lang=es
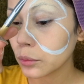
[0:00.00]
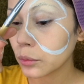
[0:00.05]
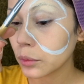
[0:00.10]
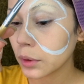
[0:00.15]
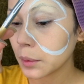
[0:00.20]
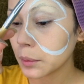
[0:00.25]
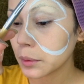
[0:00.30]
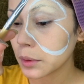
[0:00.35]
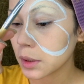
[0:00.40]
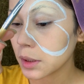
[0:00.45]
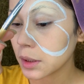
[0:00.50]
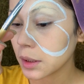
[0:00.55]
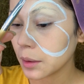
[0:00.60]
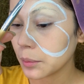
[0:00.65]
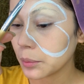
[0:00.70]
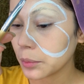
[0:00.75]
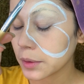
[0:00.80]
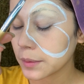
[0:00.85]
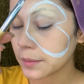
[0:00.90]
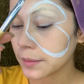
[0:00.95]
una
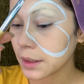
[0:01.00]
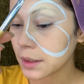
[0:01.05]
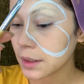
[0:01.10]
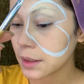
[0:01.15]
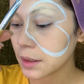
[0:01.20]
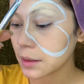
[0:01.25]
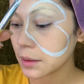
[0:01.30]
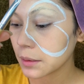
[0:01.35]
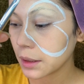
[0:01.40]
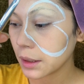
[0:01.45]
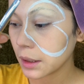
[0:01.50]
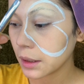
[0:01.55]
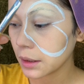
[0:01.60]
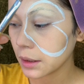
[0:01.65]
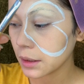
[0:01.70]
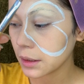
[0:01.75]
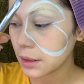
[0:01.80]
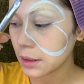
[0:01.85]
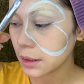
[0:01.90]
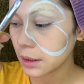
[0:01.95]
brochita pues más
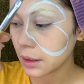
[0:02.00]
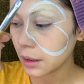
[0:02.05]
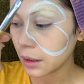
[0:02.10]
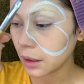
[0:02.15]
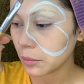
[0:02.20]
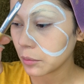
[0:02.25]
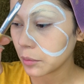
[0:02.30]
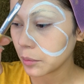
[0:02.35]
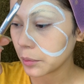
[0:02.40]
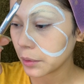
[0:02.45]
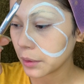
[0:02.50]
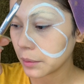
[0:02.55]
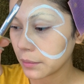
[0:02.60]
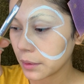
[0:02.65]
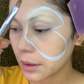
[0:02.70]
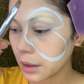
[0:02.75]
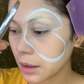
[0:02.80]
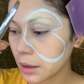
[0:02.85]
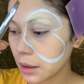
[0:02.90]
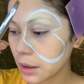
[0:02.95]
grandecita como pueden
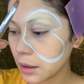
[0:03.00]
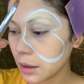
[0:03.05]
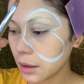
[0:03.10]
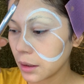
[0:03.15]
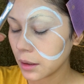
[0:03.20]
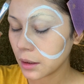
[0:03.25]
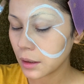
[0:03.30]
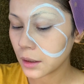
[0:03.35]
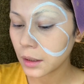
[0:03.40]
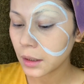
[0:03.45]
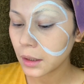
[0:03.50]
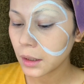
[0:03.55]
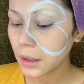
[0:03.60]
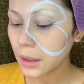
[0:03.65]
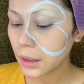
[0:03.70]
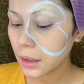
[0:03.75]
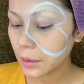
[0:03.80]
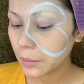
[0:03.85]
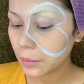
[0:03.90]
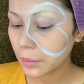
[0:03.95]
ver aquí.
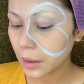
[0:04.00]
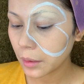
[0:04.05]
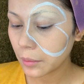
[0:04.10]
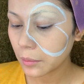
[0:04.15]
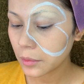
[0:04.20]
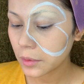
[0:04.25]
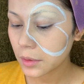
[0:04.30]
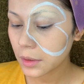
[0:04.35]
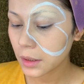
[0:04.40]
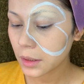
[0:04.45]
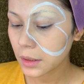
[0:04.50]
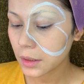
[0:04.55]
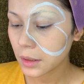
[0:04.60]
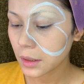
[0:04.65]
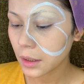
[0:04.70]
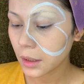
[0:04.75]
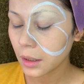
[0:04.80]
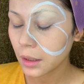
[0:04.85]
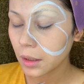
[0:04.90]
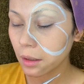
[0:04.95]
Y vamos a
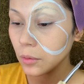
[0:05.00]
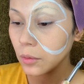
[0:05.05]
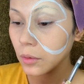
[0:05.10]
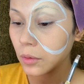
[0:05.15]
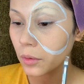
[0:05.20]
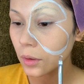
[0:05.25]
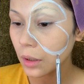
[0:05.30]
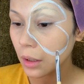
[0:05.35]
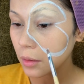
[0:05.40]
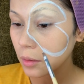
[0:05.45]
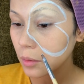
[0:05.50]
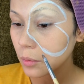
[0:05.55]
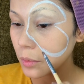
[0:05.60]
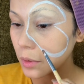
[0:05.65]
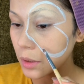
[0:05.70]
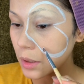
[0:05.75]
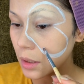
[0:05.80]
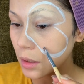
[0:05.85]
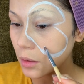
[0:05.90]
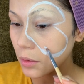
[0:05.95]
estar colocando
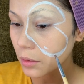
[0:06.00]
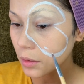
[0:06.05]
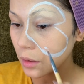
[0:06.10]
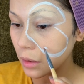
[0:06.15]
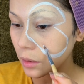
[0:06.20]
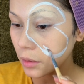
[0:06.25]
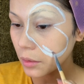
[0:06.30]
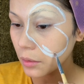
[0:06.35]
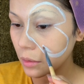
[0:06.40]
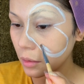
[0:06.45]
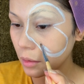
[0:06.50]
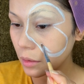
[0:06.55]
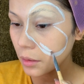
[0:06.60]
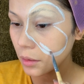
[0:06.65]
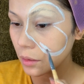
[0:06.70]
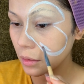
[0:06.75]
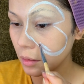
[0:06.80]
pues el corrector